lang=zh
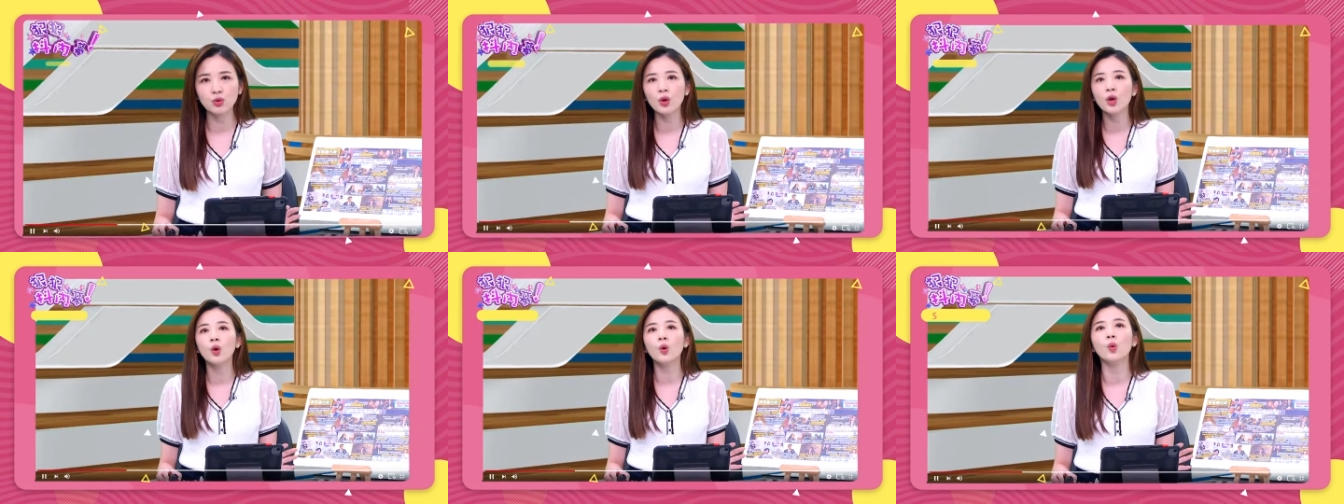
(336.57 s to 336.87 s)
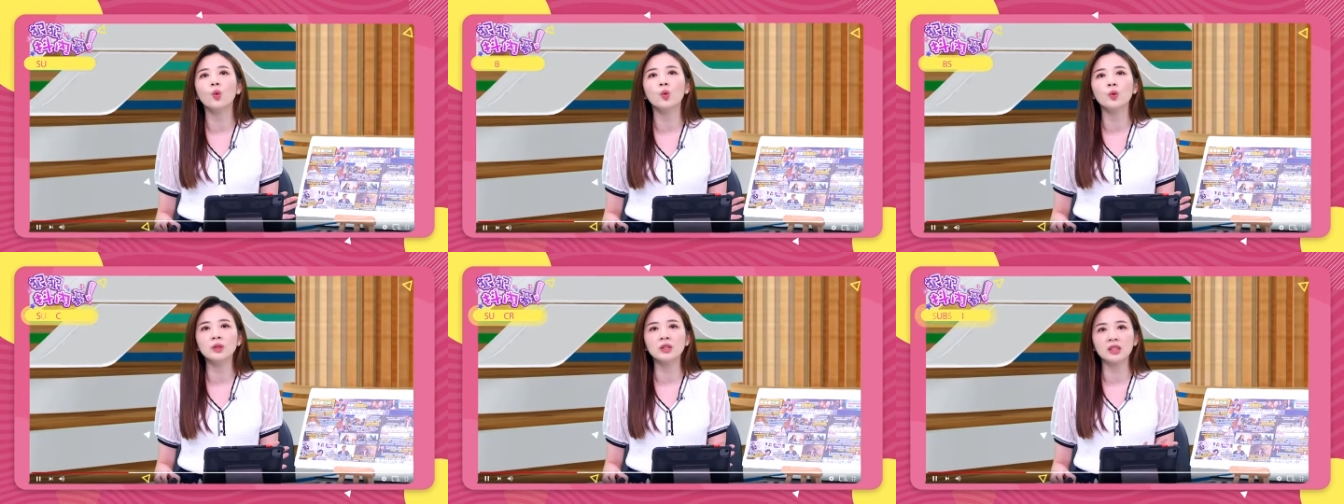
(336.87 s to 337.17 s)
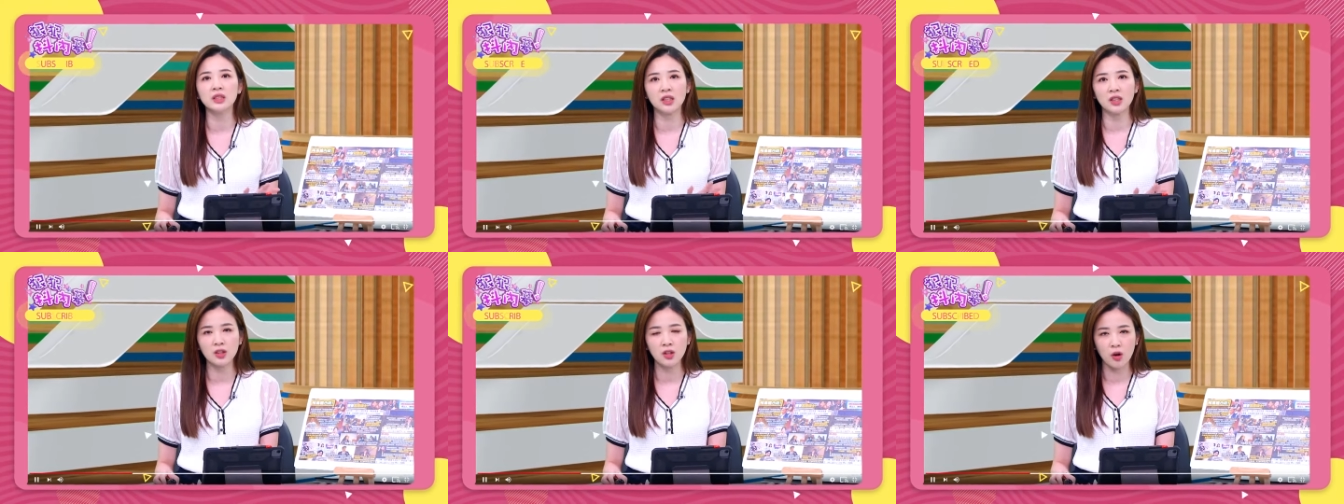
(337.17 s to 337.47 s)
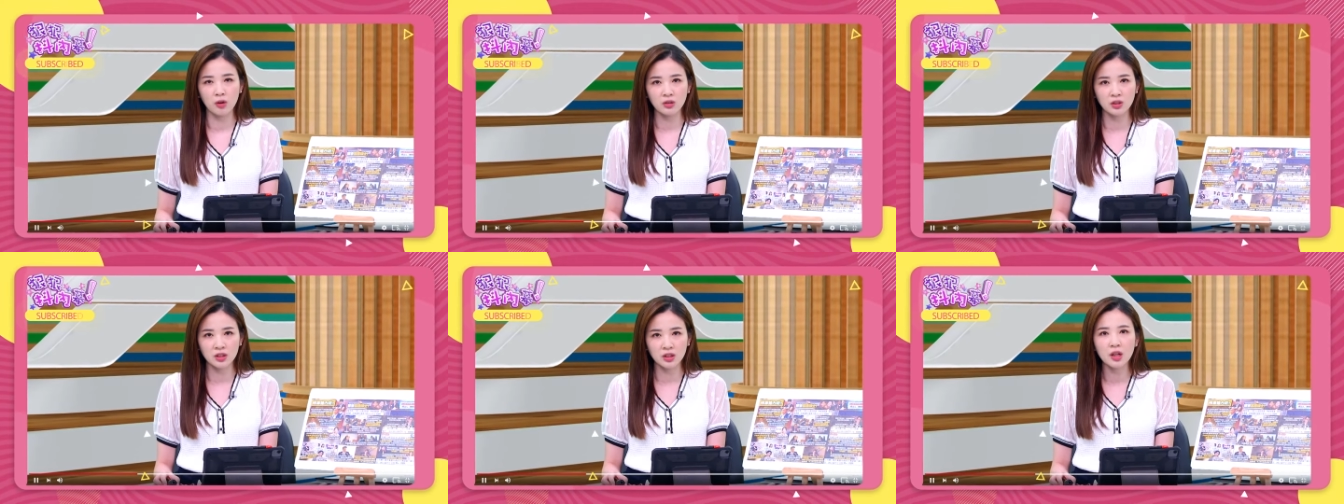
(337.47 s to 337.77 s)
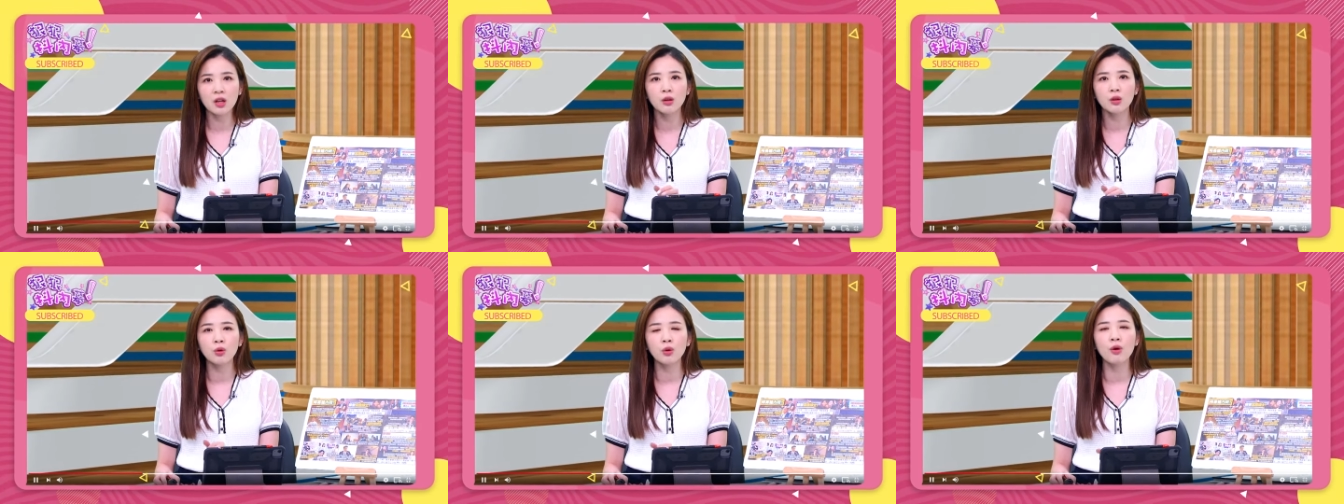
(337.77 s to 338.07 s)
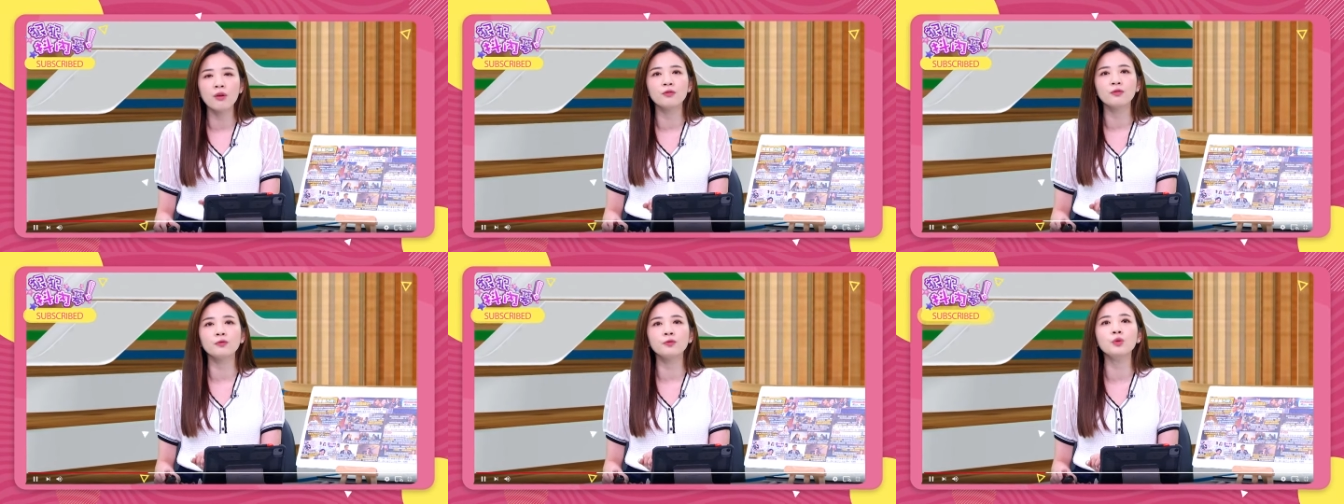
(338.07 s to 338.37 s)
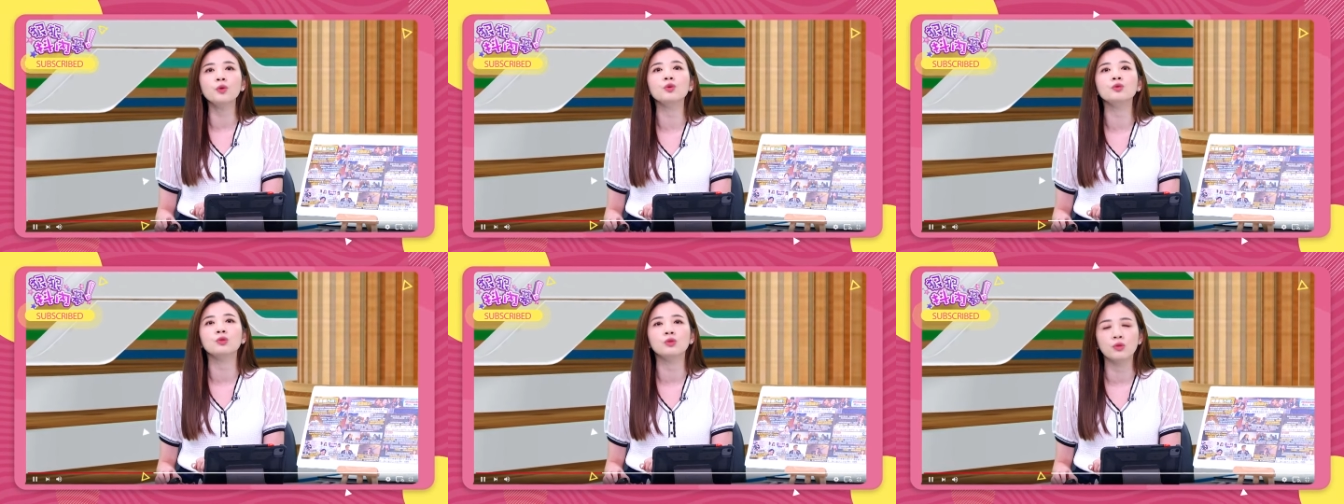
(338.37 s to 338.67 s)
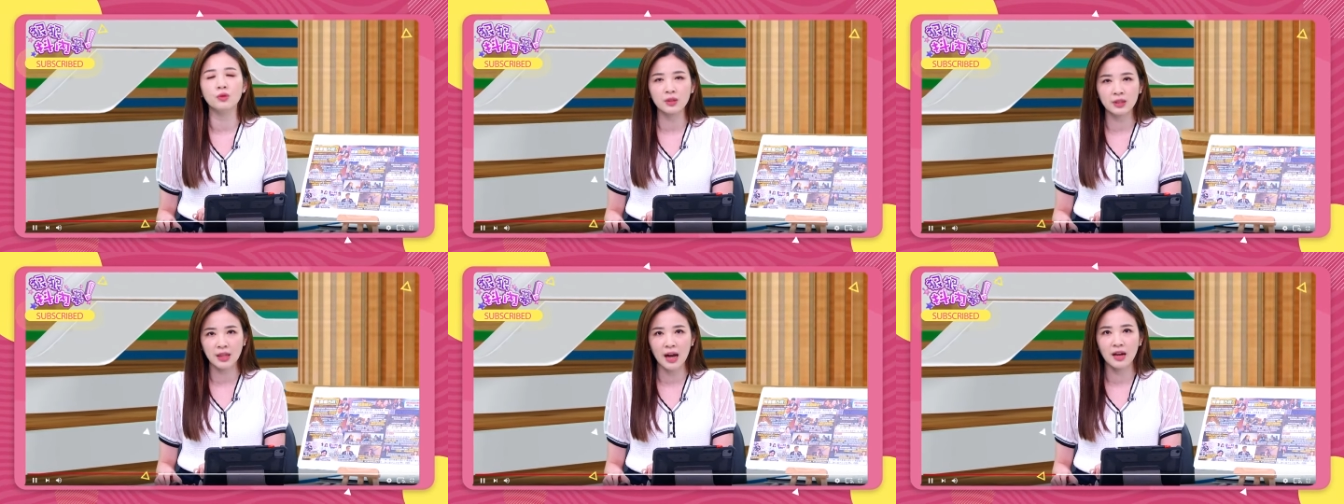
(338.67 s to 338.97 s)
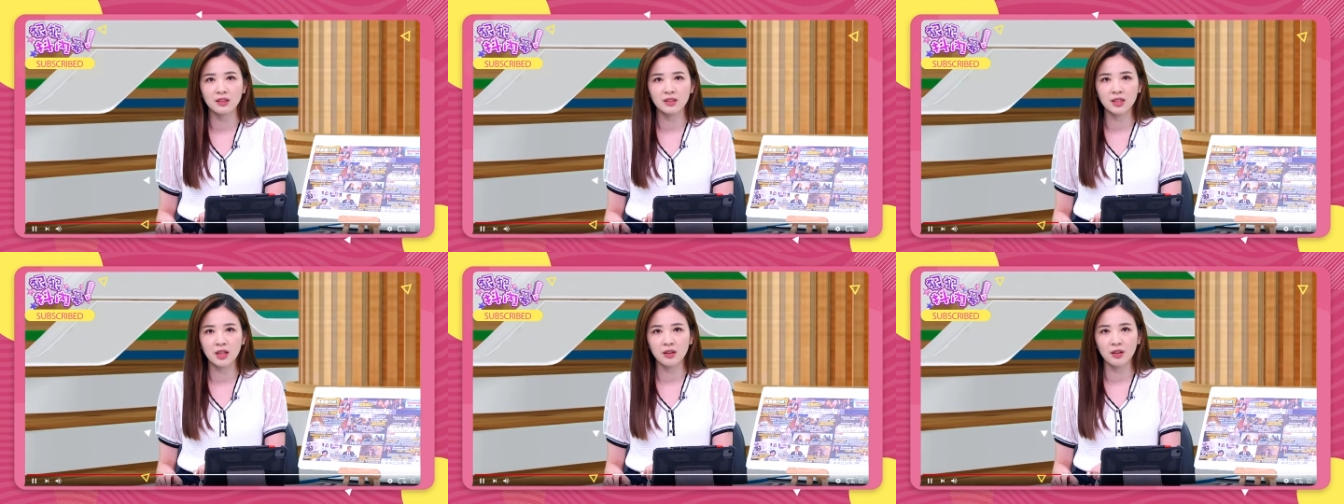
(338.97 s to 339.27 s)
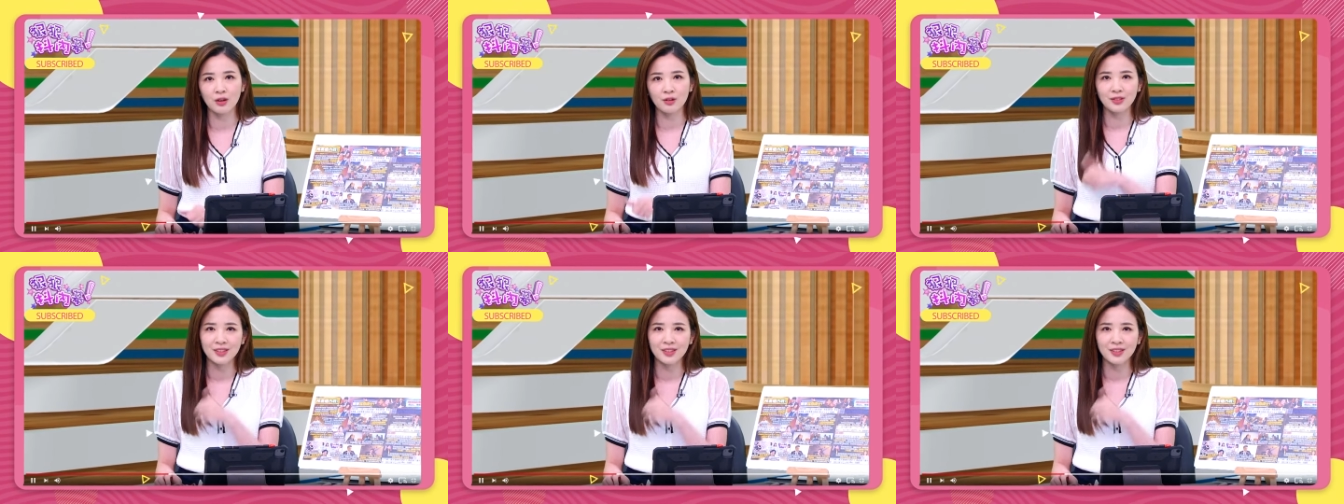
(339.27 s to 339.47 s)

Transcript: 绝无仅有政论妇女党上钩，